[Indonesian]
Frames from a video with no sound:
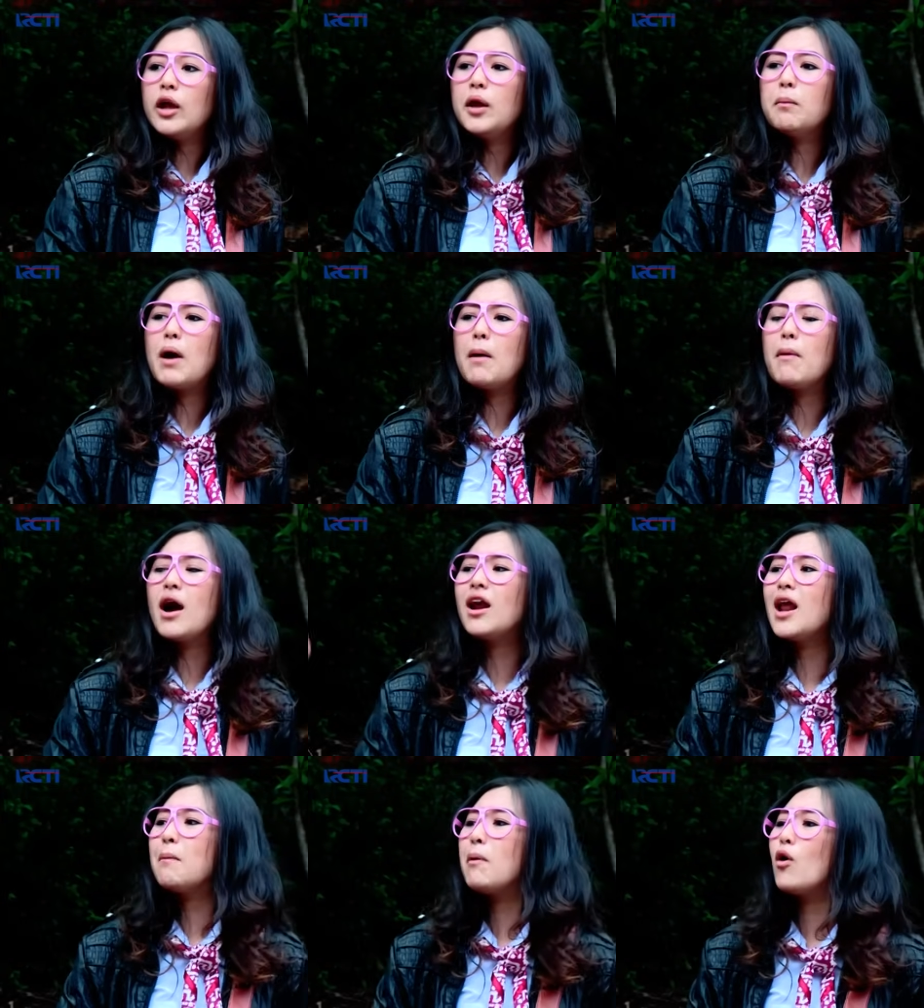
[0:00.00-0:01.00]
Ih, Mama
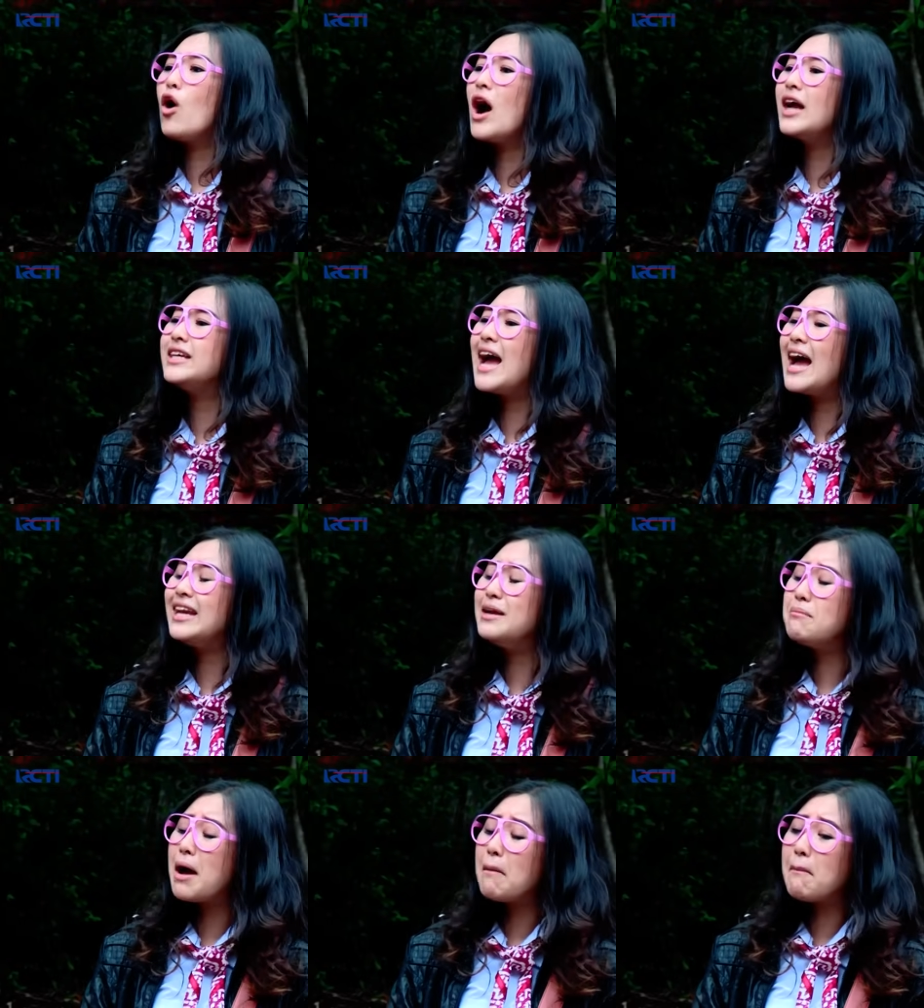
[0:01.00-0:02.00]
kenapa kok nggak jadi,
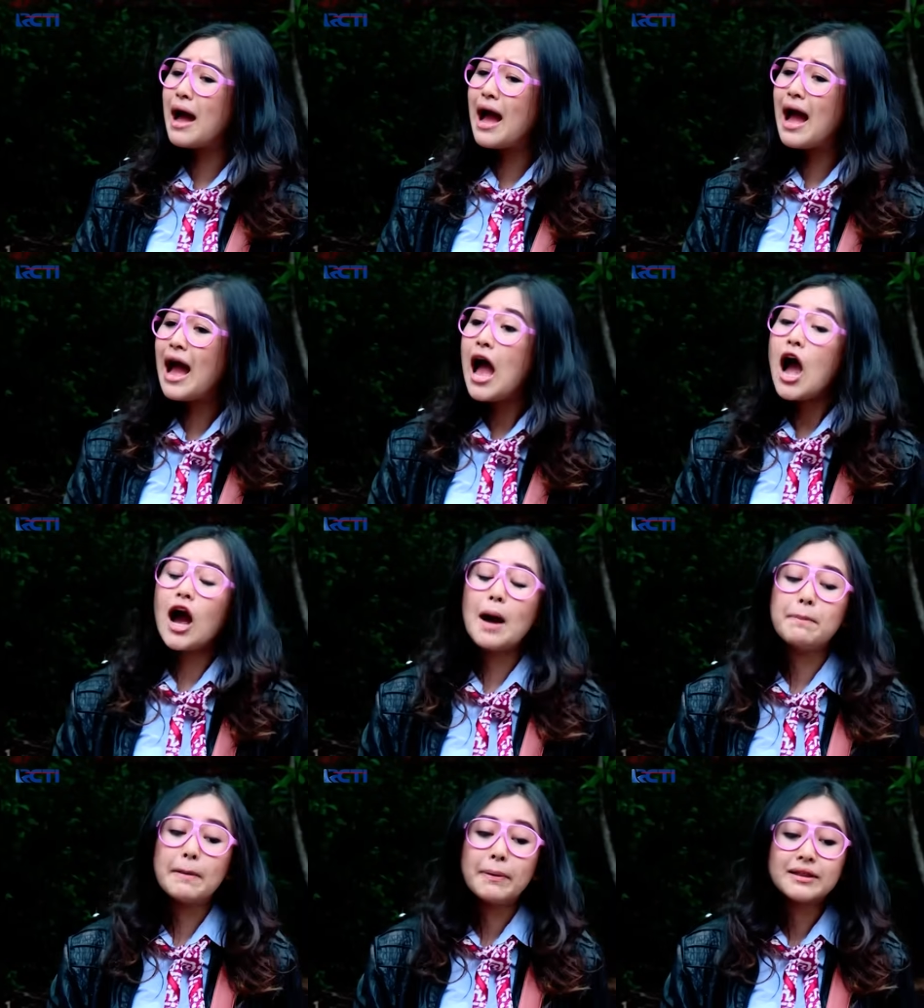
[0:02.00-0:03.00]
Mama? Nggak
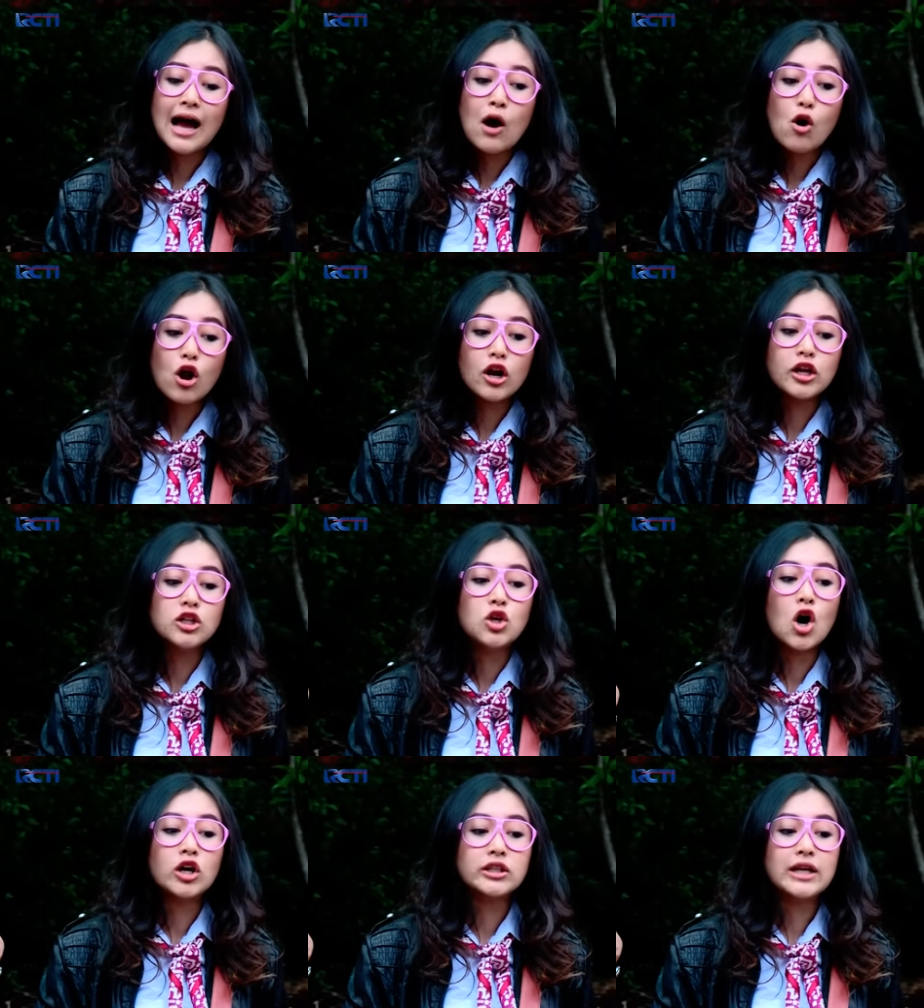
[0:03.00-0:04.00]
apa-apa tahu kalau di
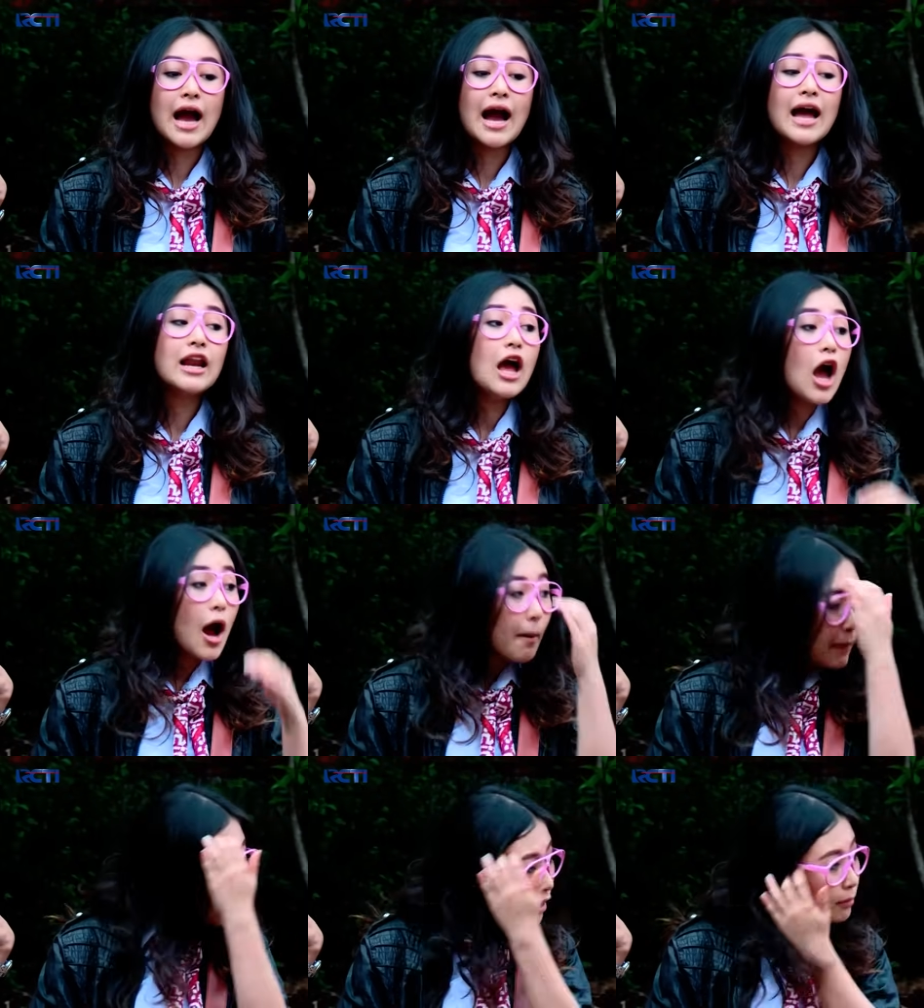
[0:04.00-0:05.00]
Jogja kan
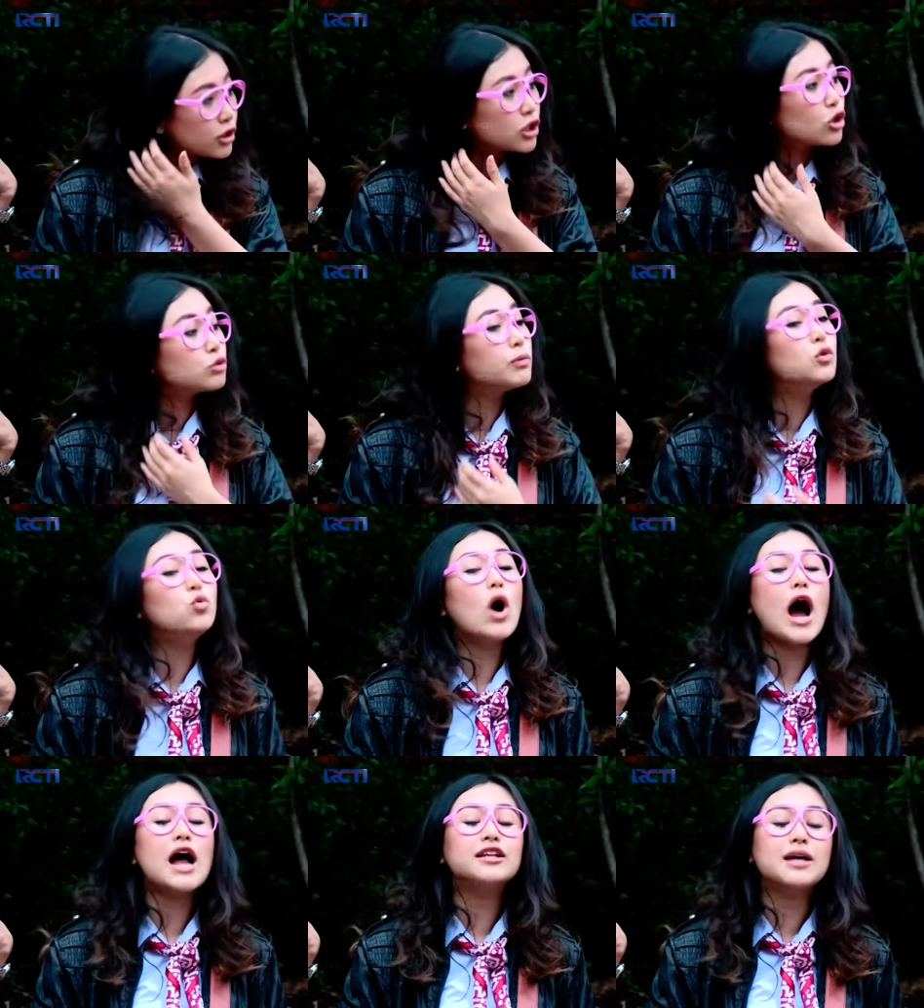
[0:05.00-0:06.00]
Meli bisa terus
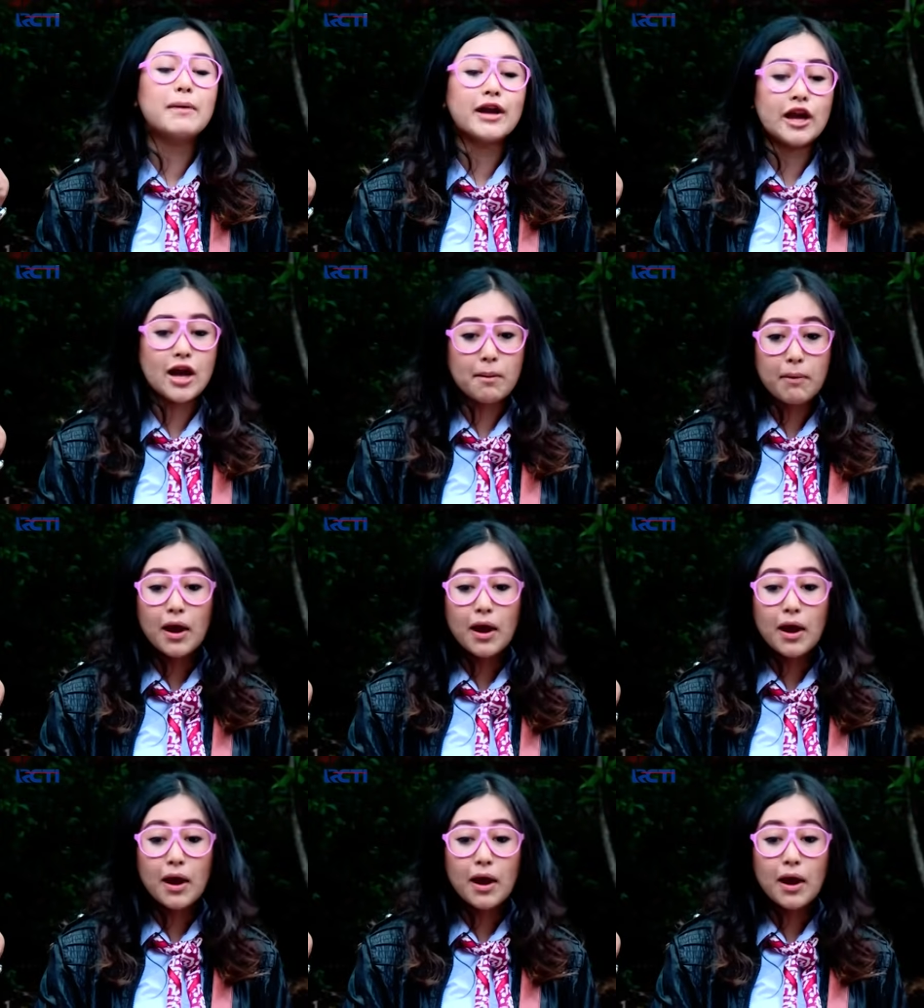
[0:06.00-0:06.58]
berduaan sama Yayang